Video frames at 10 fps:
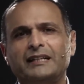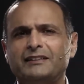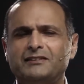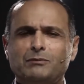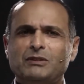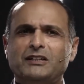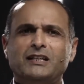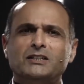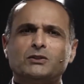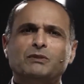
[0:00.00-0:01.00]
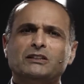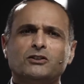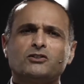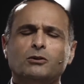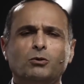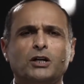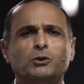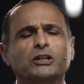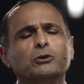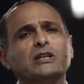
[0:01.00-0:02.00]
كتير من الناس
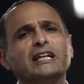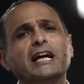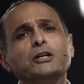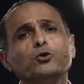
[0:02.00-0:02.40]
بيتصوروا أنه لكي